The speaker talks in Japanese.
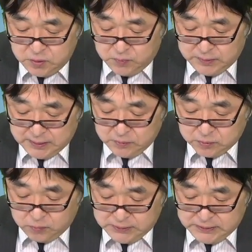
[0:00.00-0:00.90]
よっかの
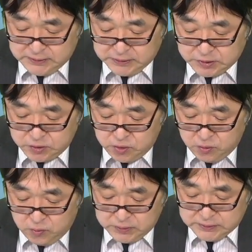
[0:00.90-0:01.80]
取引終了
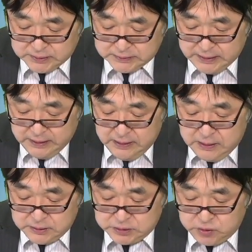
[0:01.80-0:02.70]
後にですね
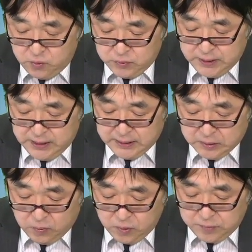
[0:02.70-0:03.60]
事業計画
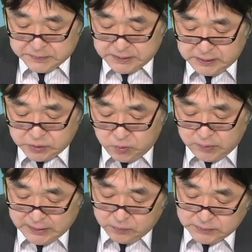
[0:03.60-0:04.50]
及び成長
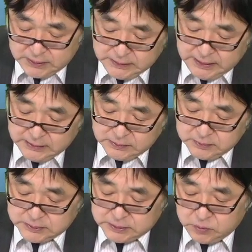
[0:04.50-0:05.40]
可能性に関す
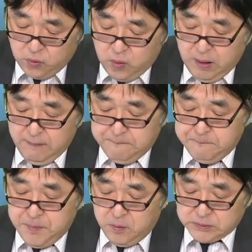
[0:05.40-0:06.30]
る事項を発
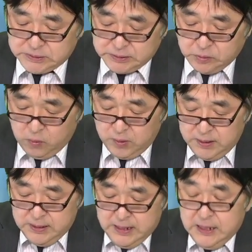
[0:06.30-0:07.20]
表しと、
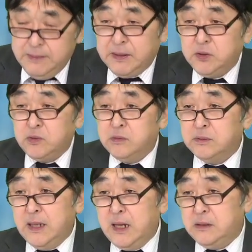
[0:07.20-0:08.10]
今ちょっと
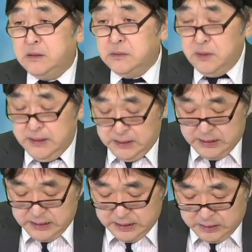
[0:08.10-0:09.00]
長く、
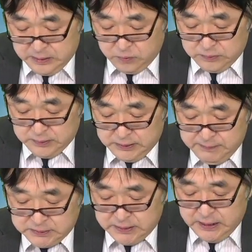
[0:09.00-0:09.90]
えー、言い
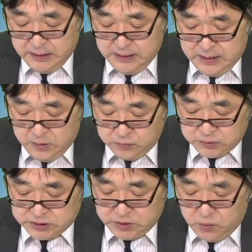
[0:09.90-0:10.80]
ましたが、この
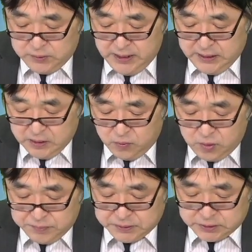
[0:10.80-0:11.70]
事業計画
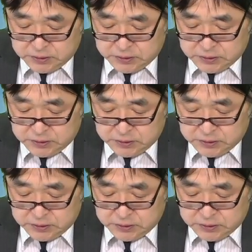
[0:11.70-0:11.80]
及び